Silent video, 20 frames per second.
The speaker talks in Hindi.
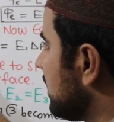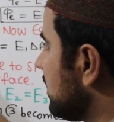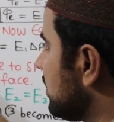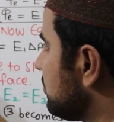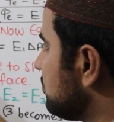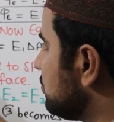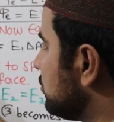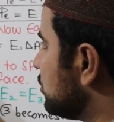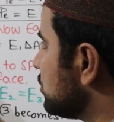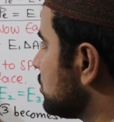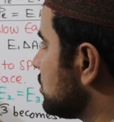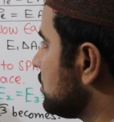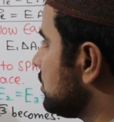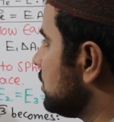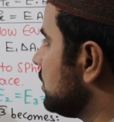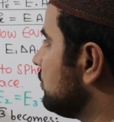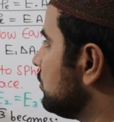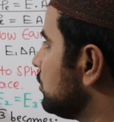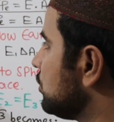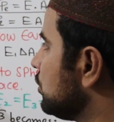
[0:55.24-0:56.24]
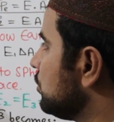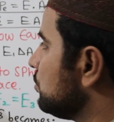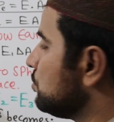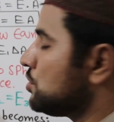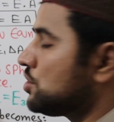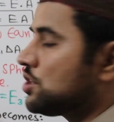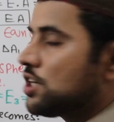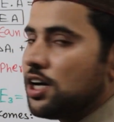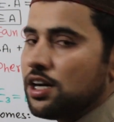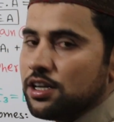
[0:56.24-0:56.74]
क्या है पॉजिटिव
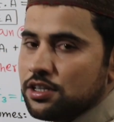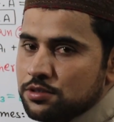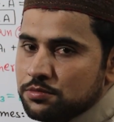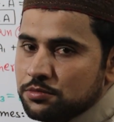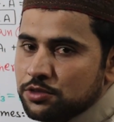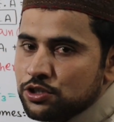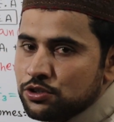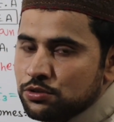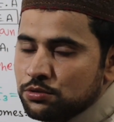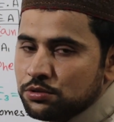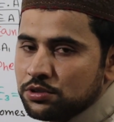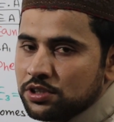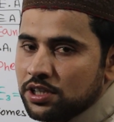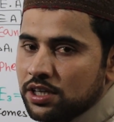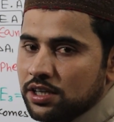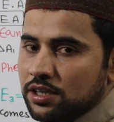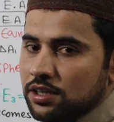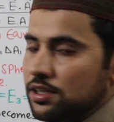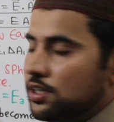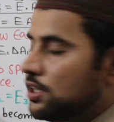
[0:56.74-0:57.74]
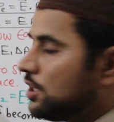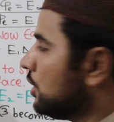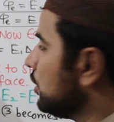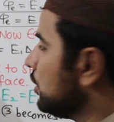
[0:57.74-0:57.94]
क्यू चार्ज मौजूद है